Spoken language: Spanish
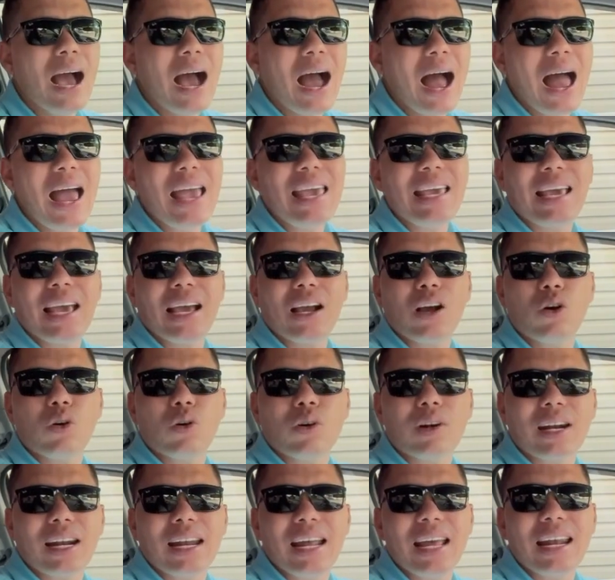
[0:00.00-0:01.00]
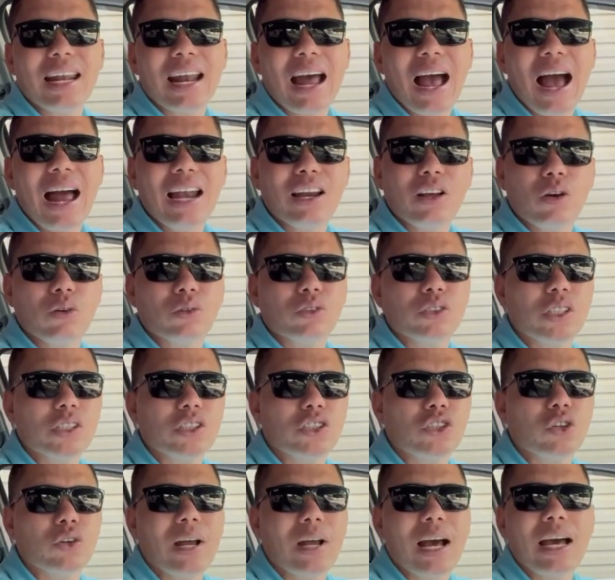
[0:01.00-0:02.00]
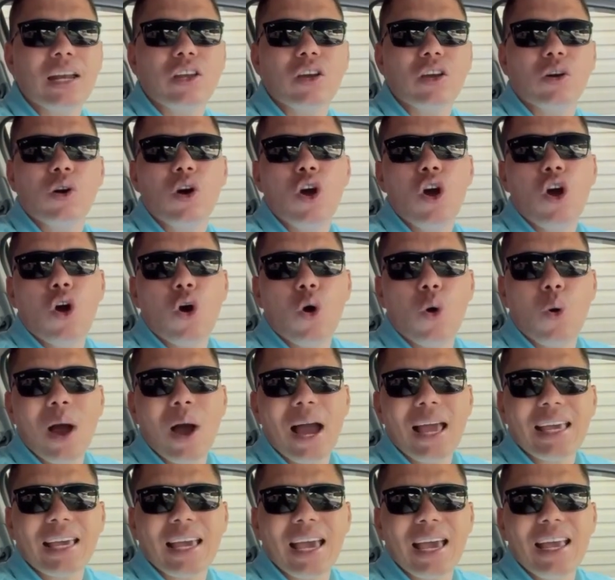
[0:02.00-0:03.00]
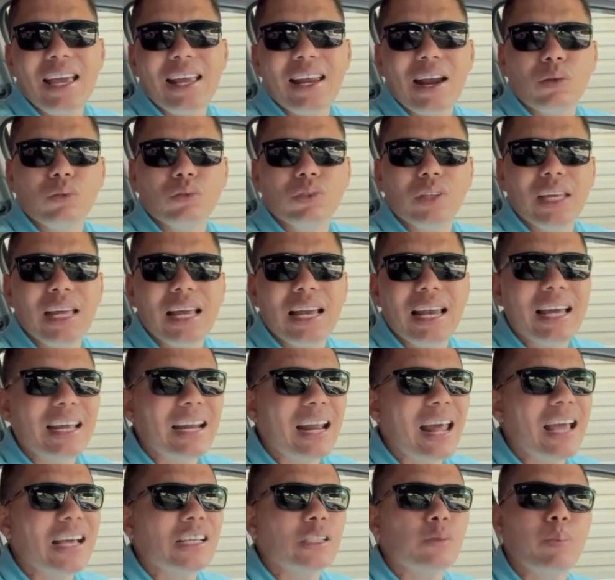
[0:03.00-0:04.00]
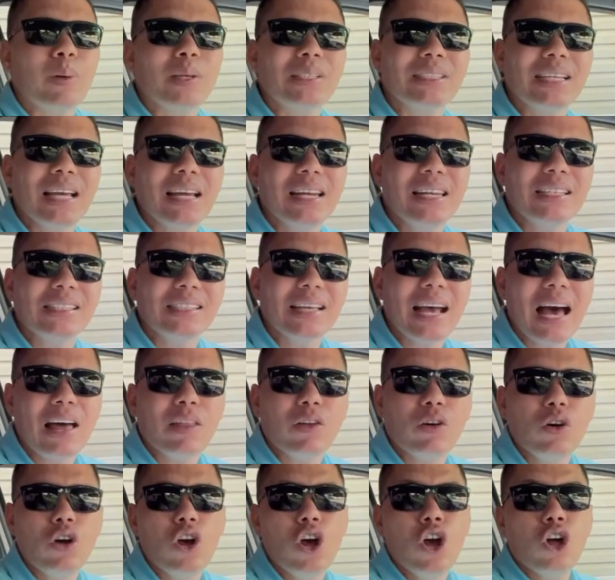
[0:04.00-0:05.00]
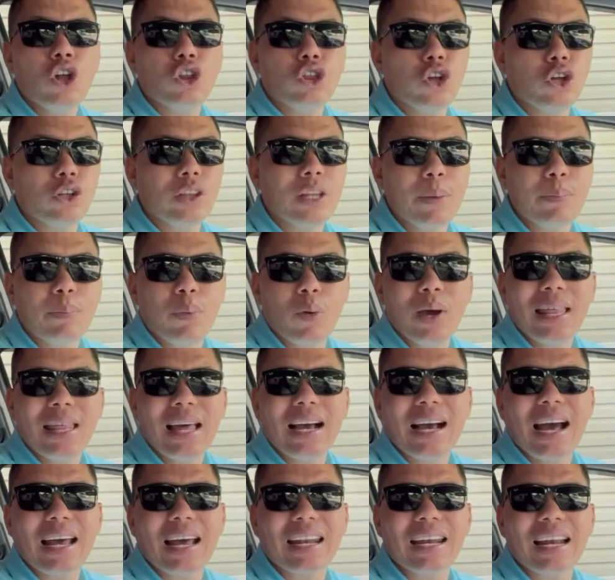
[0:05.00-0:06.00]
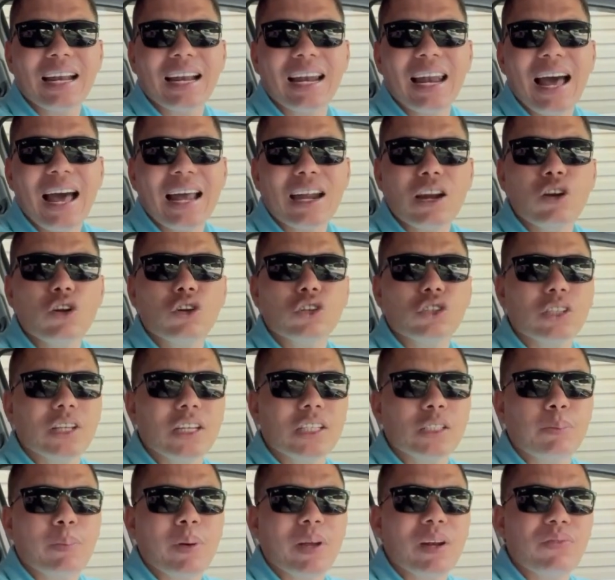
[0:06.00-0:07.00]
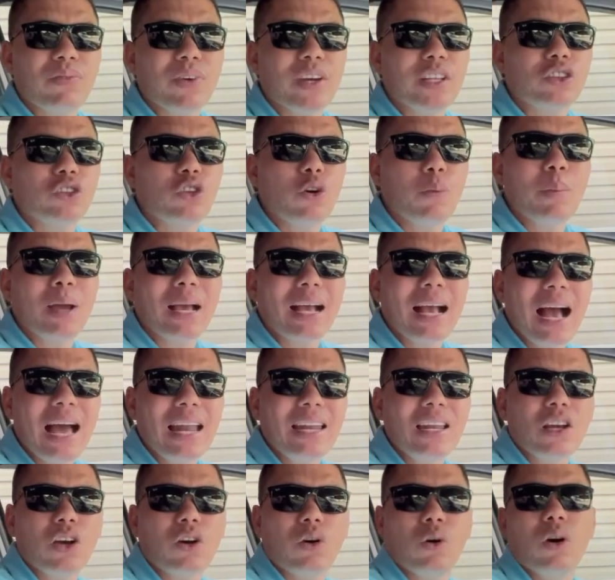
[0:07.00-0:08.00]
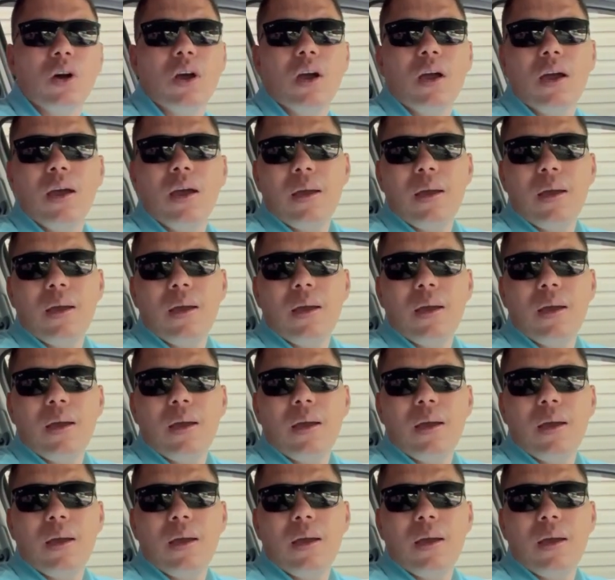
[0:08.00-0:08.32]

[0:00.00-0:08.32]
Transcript: hay que correr al concesionario o hay que ir a un dealer especializado donde puedan arreglar los desperfectos mecánicos.